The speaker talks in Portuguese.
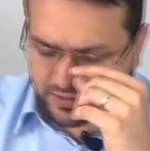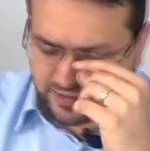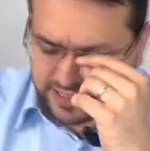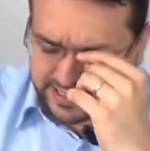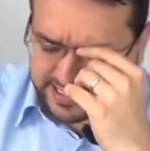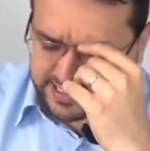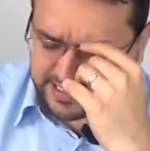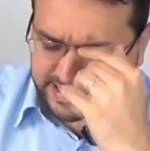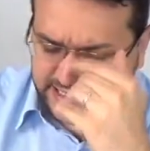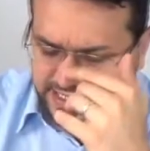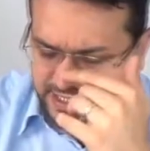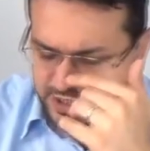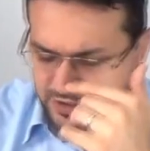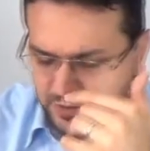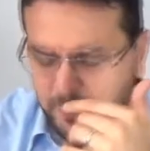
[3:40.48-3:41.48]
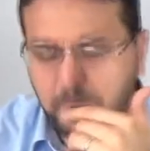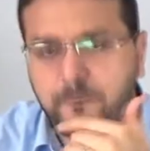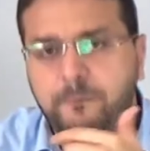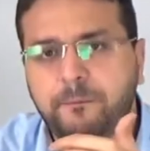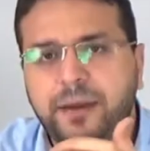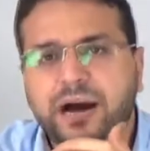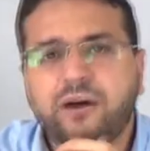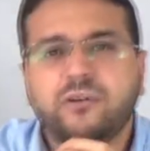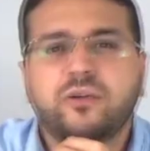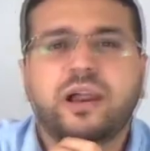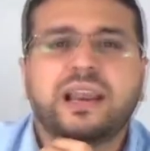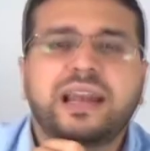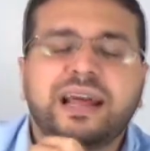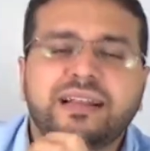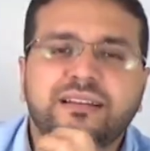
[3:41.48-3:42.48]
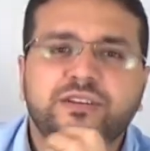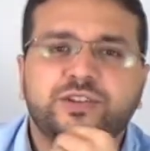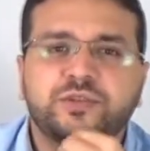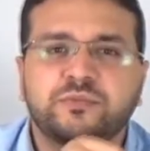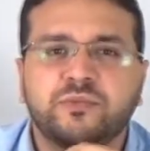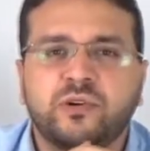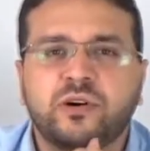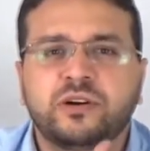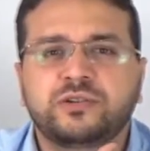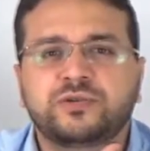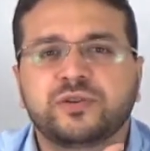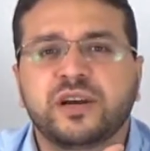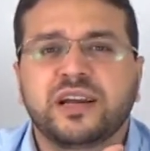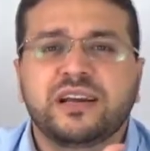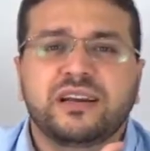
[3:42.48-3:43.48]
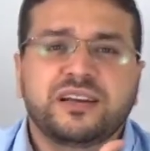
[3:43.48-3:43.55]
Então, nesse texto, Paulo alerta Timóteo